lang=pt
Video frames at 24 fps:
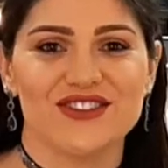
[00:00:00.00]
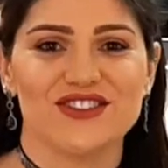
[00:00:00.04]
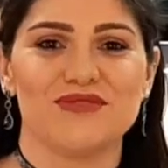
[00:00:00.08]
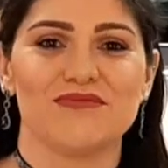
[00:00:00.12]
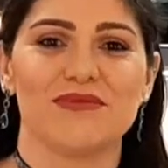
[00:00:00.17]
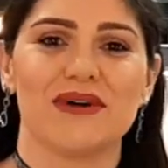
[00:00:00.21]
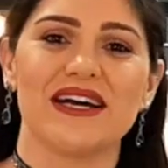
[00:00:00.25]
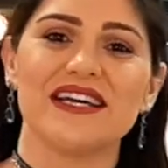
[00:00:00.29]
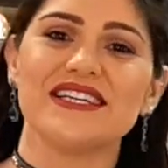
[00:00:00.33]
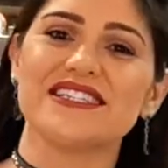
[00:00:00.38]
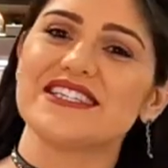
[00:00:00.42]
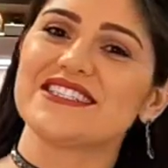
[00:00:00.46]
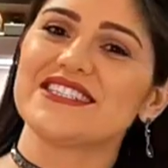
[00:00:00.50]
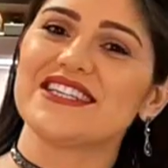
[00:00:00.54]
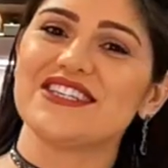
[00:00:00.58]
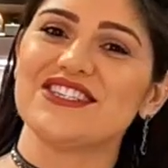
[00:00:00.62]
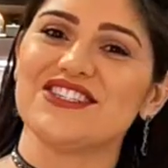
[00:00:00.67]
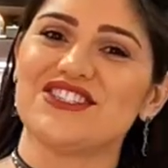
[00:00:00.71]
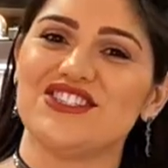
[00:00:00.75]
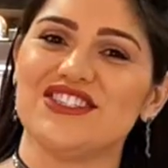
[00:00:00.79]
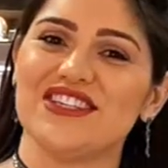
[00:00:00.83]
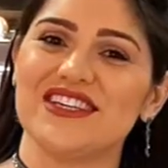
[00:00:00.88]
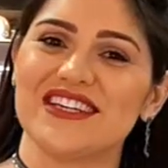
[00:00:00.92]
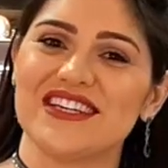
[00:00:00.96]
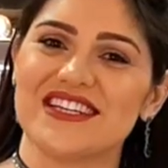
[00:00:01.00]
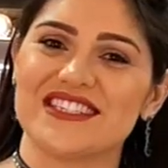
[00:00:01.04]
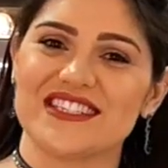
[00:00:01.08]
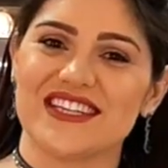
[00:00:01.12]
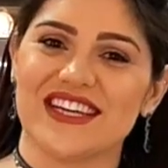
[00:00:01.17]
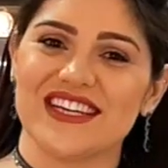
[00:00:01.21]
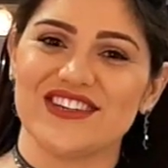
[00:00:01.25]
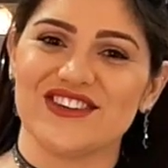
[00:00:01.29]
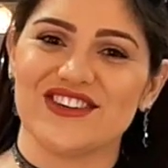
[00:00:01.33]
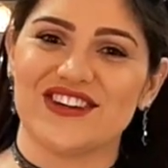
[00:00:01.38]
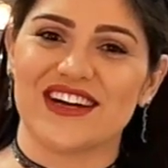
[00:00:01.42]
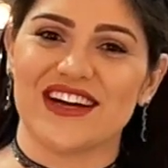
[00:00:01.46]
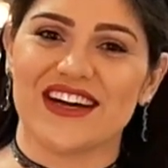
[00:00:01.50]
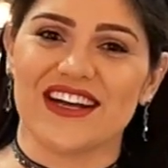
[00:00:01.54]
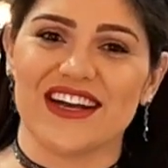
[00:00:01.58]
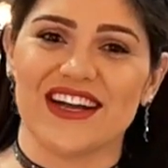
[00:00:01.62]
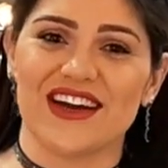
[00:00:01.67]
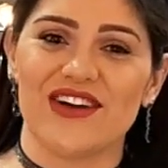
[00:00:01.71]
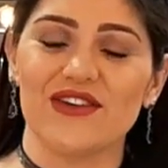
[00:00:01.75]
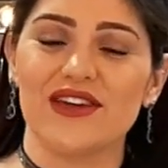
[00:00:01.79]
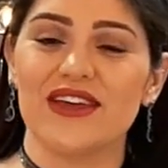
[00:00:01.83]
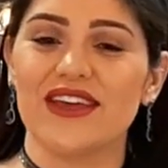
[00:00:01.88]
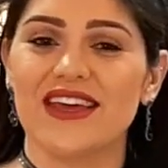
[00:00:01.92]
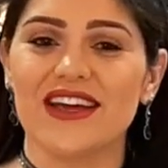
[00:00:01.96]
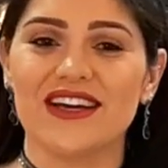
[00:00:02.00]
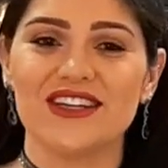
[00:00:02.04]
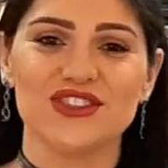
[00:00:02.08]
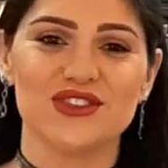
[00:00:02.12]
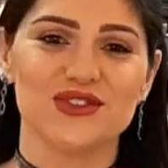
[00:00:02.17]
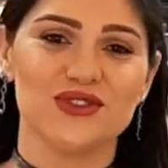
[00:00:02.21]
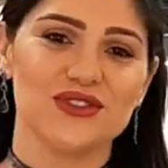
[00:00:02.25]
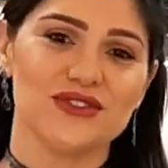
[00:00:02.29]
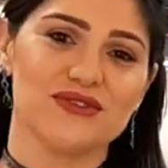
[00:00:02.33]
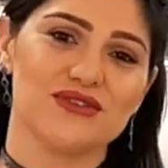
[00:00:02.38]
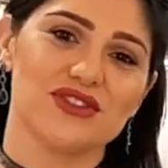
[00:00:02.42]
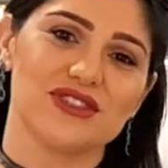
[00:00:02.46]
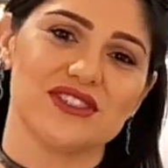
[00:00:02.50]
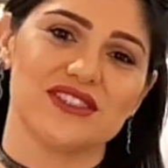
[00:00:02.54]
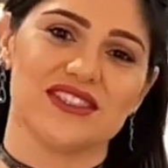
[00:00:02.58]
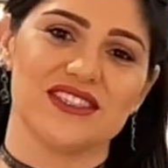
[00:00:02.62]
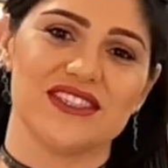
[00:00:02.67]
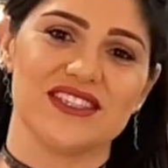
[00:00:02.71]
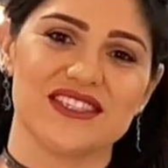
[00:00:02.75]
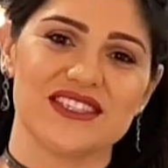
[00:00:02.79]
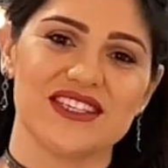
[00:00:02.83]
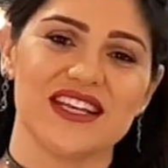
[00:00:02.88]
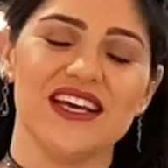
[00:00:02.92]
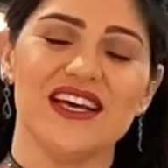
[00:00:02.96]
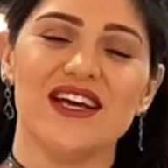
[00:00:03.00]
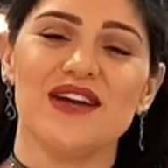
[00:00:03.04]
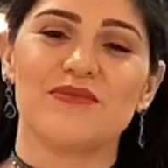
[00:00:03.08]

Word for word: de mais essas dicas aí no canal e que ajude vocês,